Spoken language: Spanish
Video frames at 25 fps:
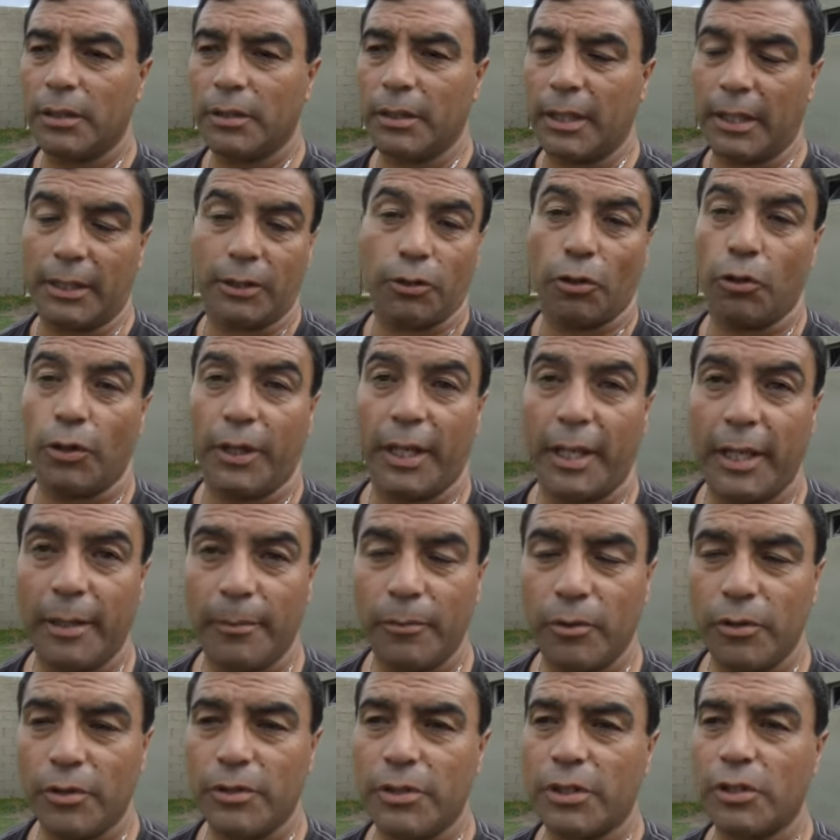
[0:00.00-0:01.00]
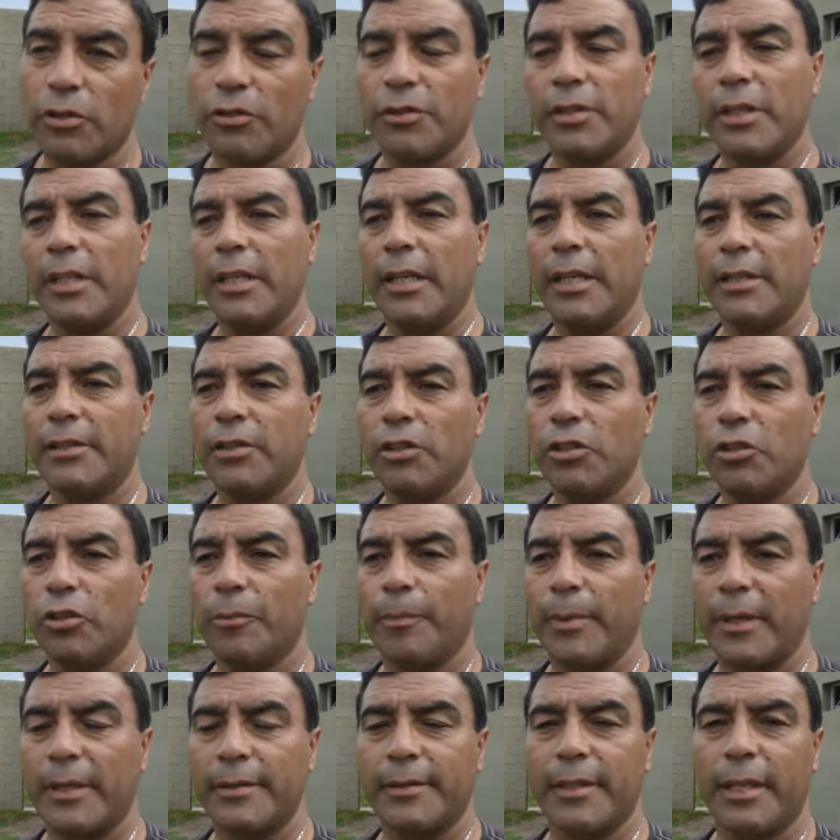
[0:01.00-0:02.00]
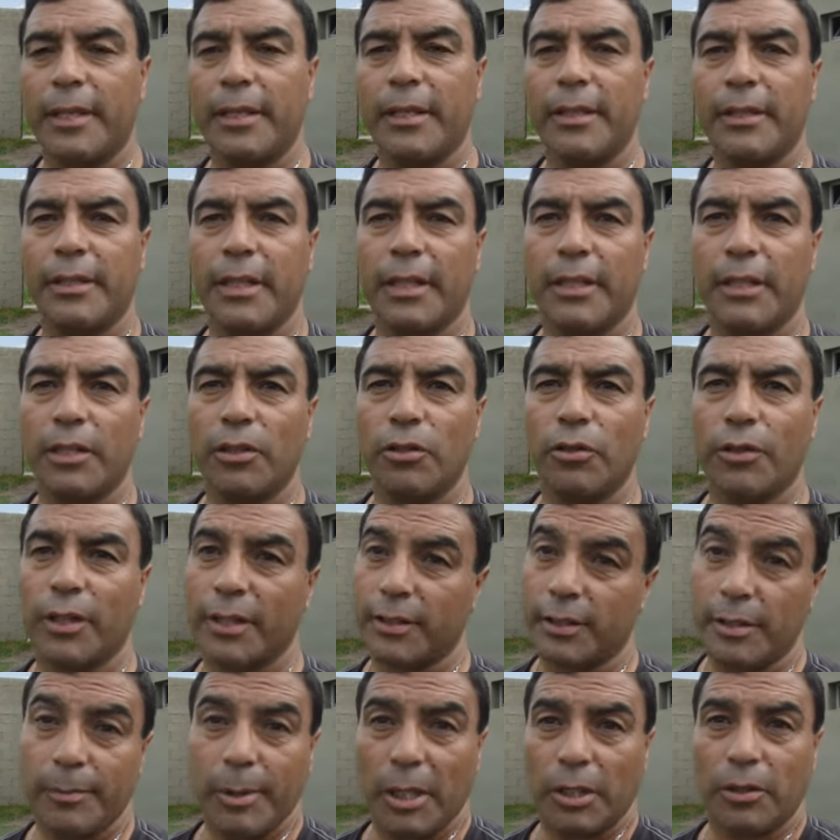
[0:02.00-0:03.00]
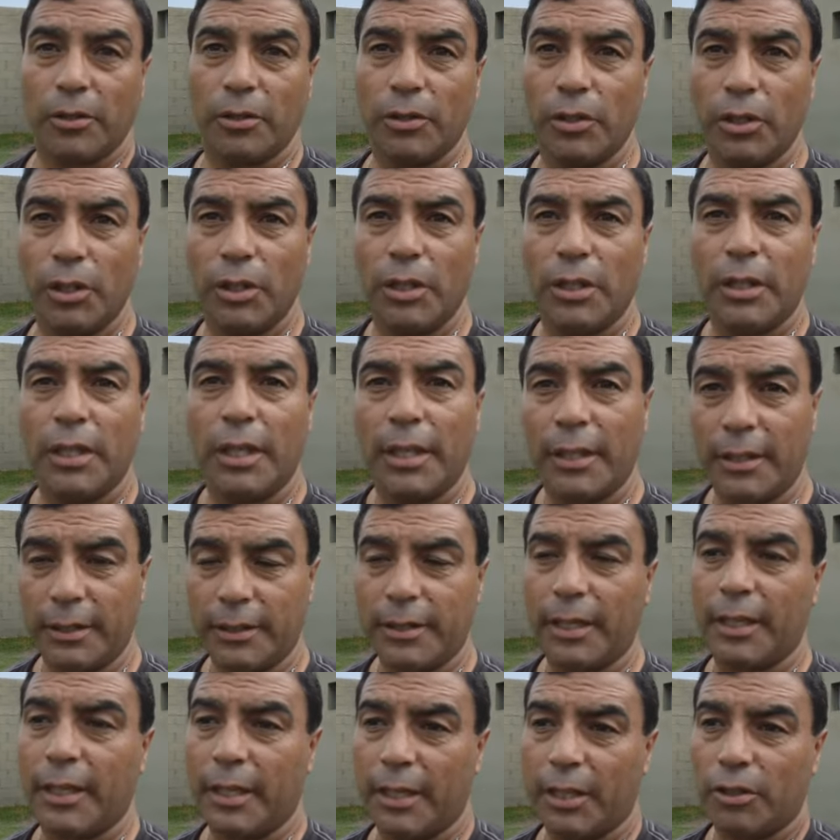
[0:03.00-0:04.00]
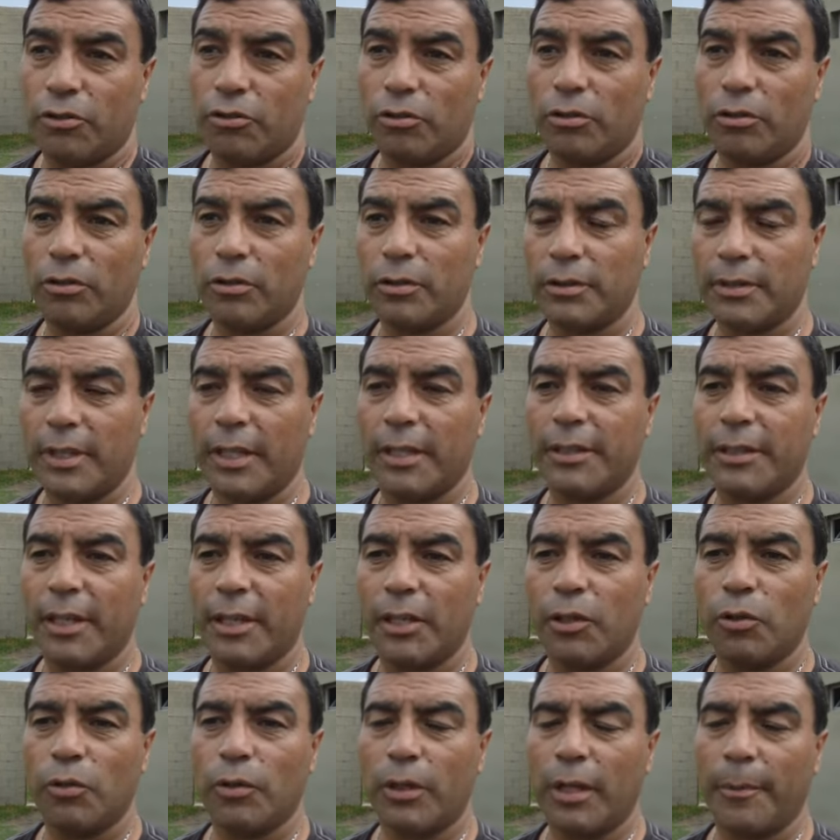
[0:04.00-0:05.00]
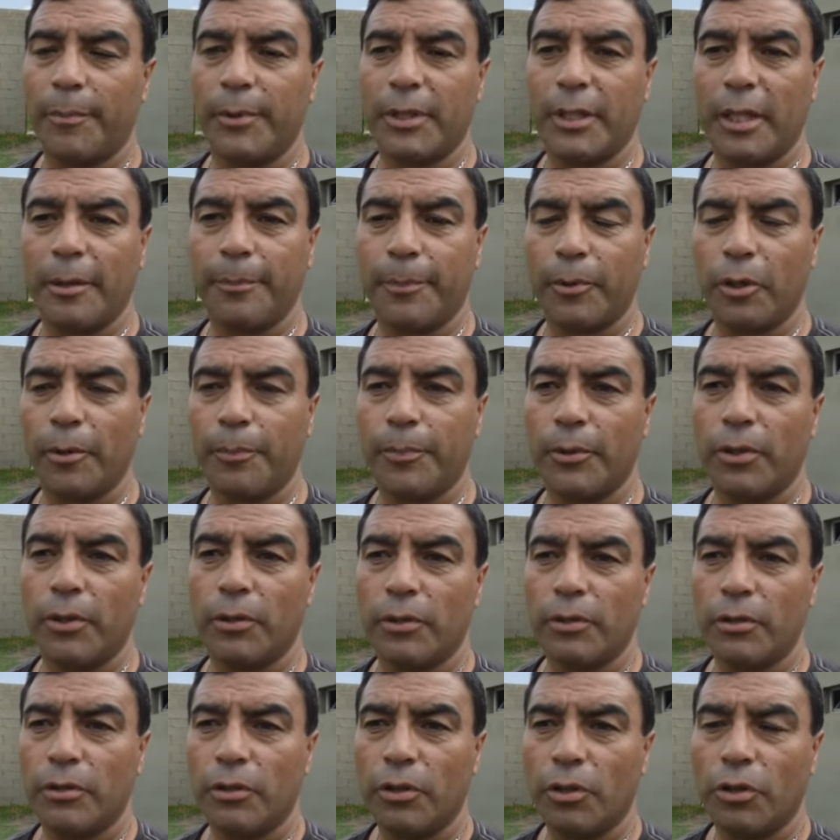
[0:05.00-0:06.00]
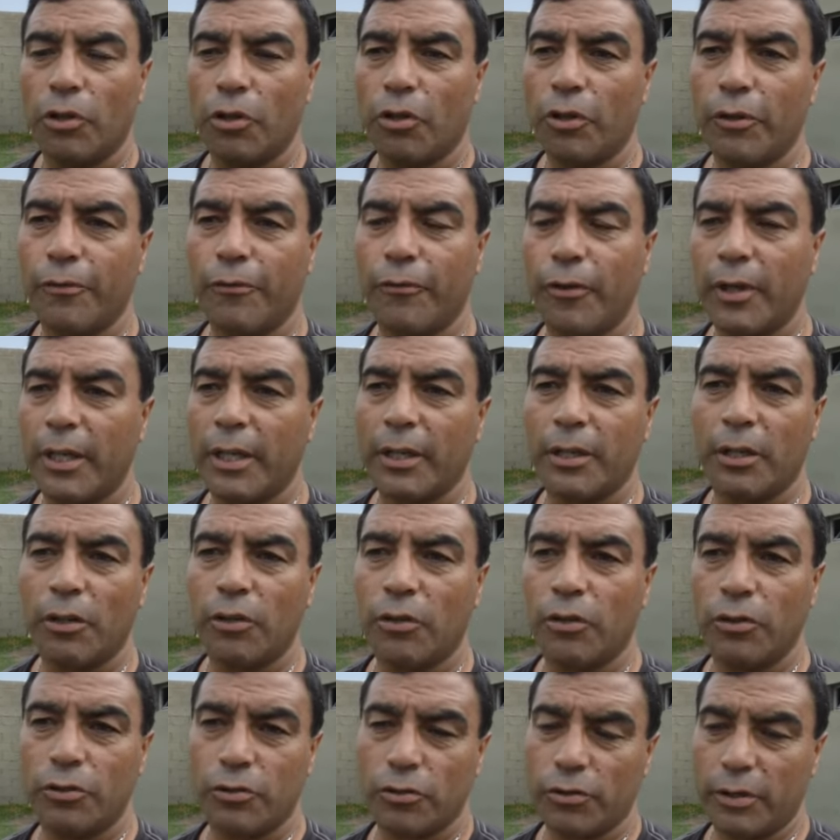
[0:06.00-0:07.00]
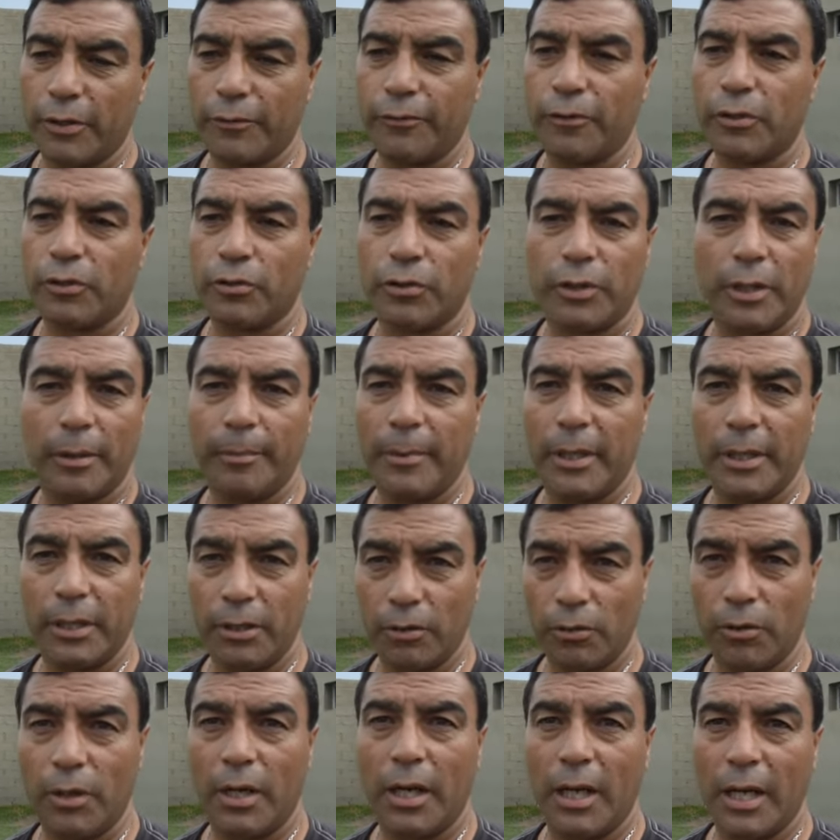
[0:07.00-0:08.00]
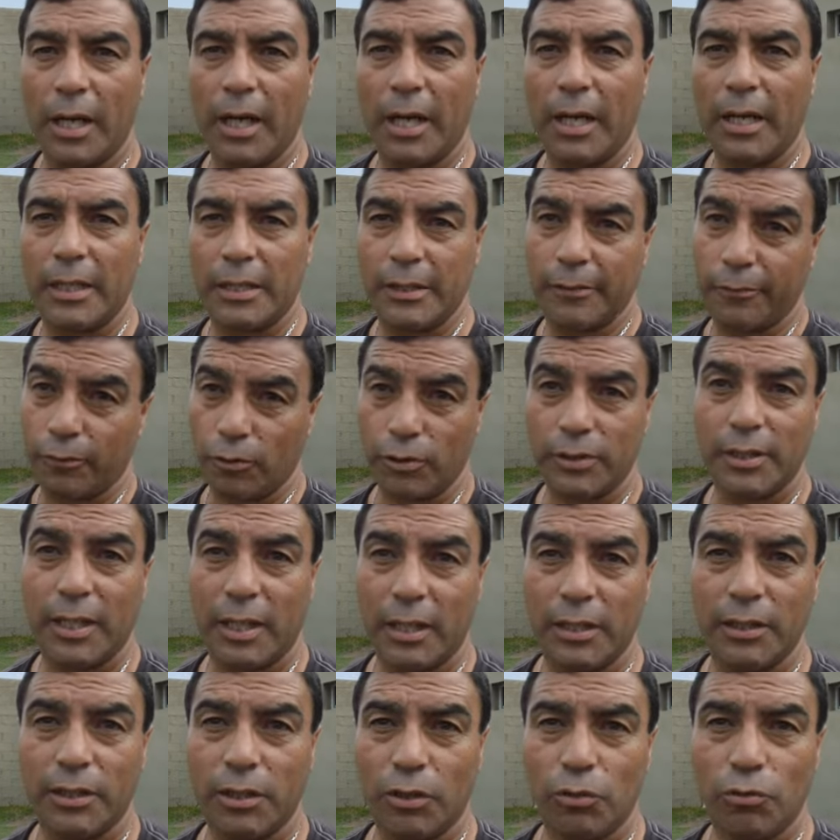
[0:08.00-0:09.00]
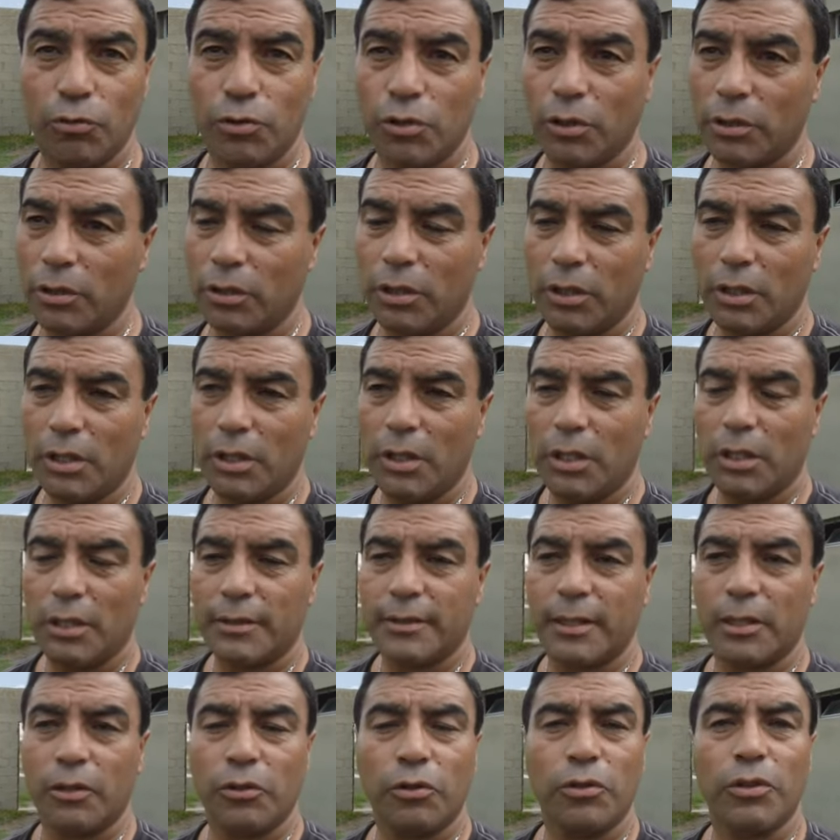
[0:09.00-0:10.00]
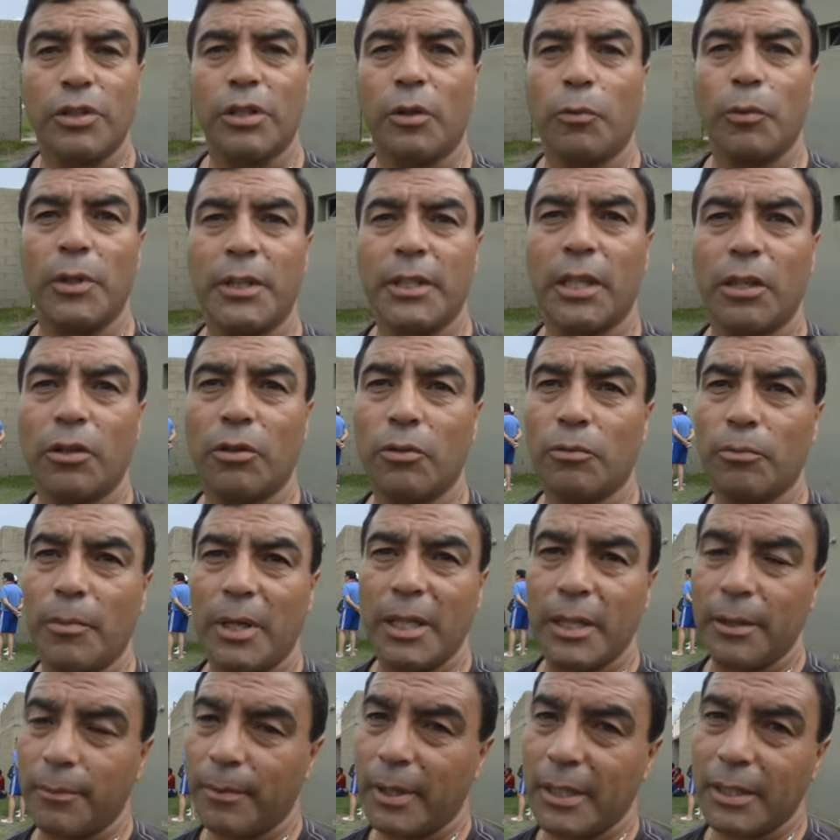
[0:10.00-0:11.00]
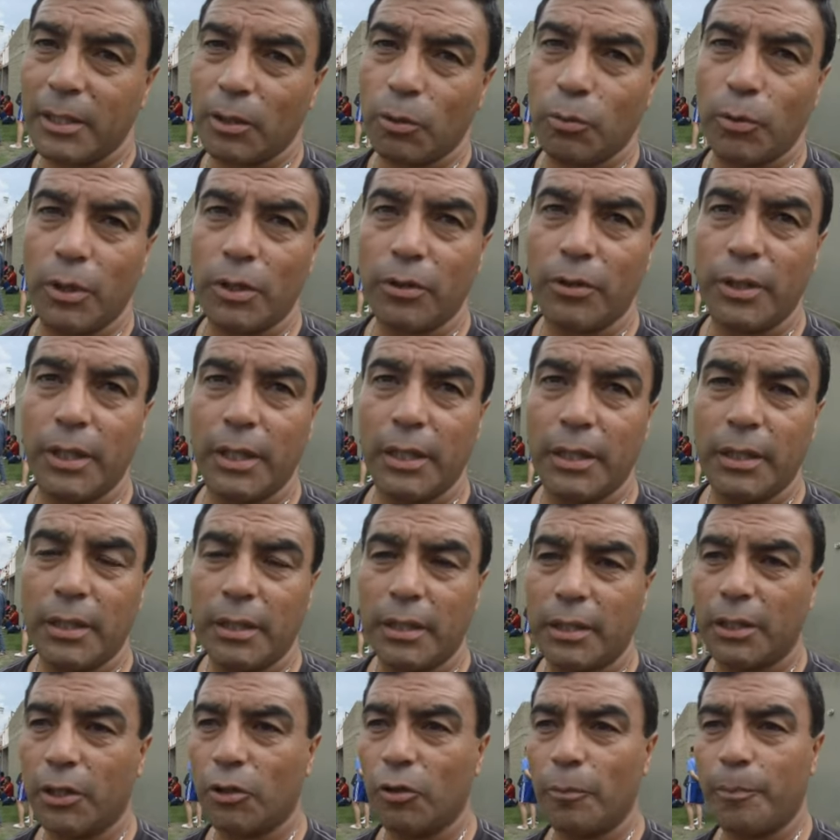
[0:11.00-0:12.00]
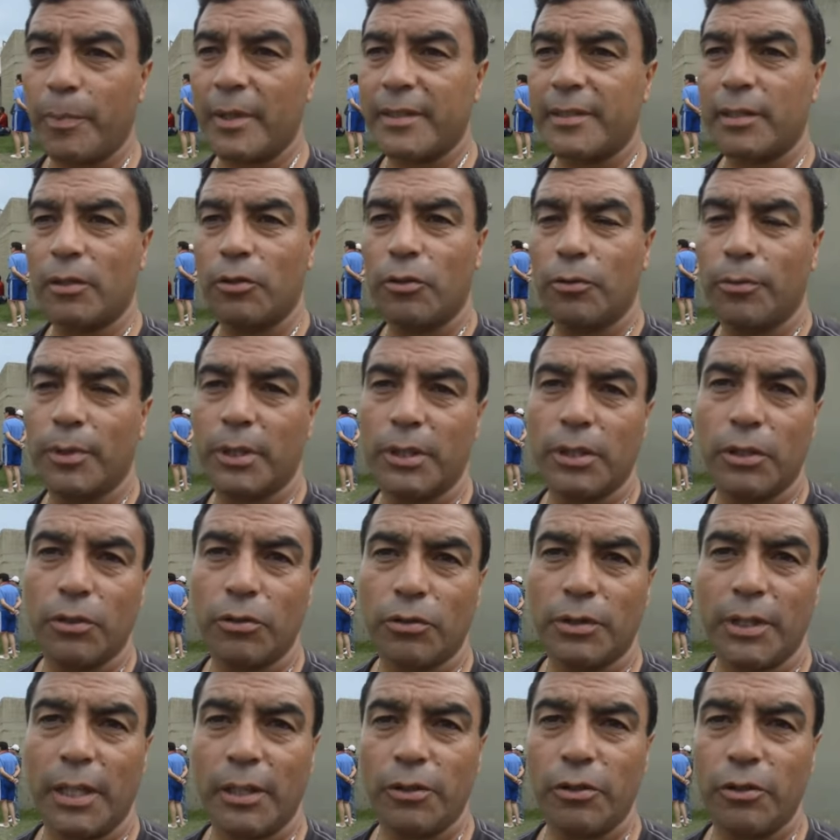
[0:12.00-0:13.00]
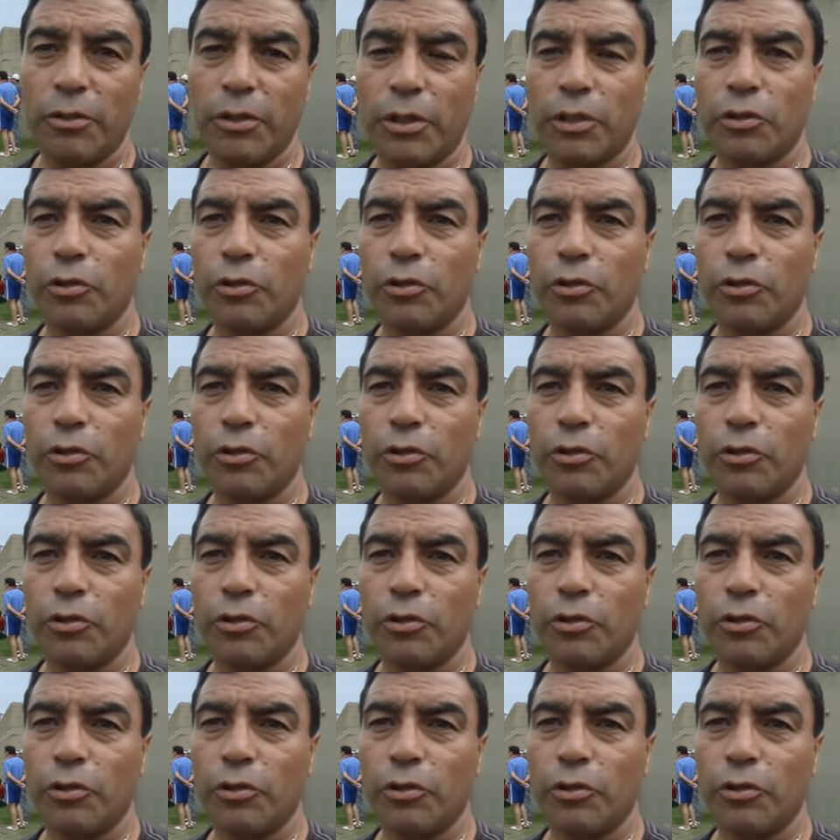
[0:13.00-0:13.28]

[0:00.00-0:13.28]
que todos queremos, y si no se da el éxito, para seguir teniendo crecimiento. Entre ellos, seguir teniendo un capital propio. Hoy, fuera de los ocho refuerzos que han venido a, reforzar la institución, San Antonio cuenta con más de 20 jugadores que no pasan los 22 años y que